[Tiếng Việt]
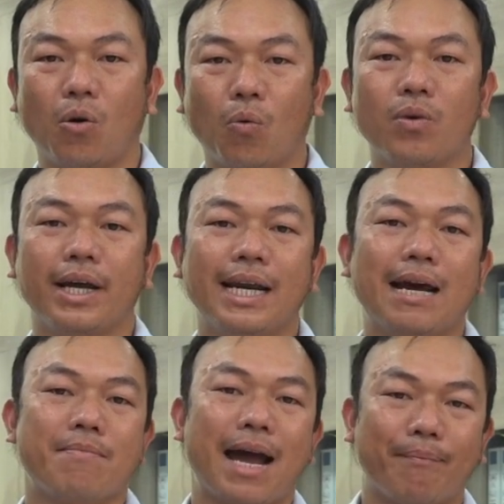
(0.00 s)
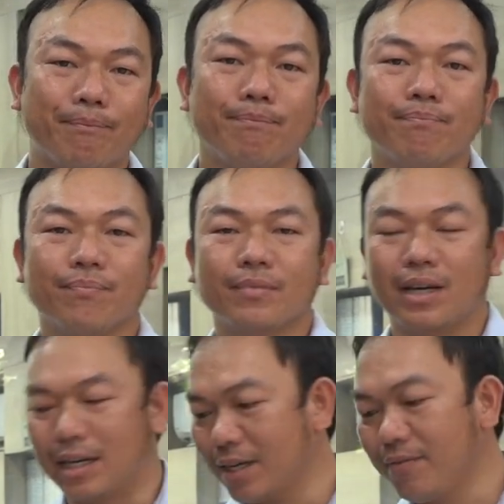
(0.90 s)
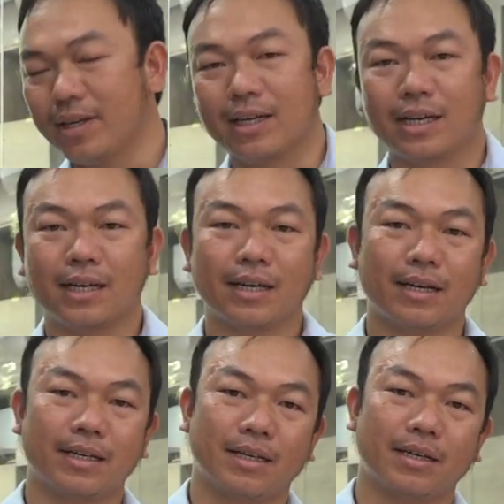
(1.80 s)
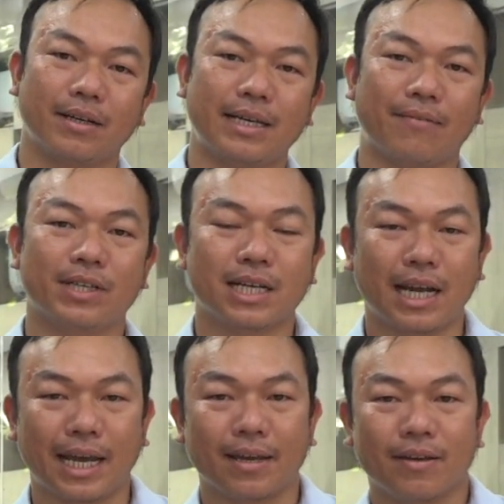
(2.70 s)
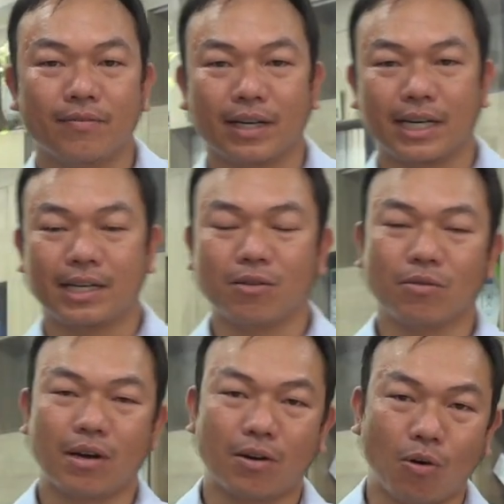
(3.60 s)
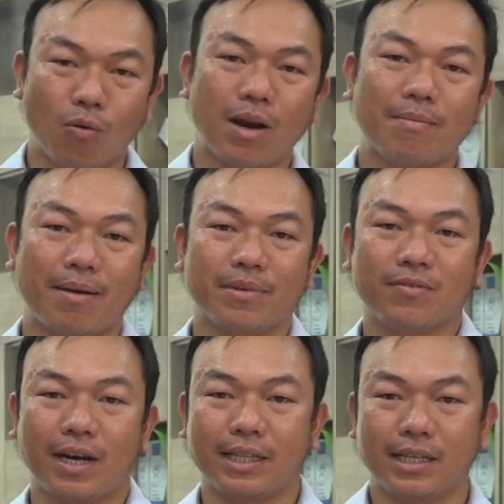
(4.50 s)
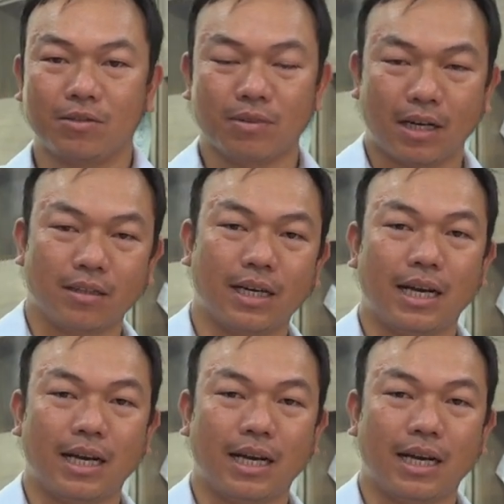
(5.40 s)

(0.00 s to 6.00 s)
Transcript: đủ để làm ẩm à, cái, vi cái cái cái cái cái dạng vi sinh này và khi đủ, đủ làm ẩm như vậy thì chúng ta có thể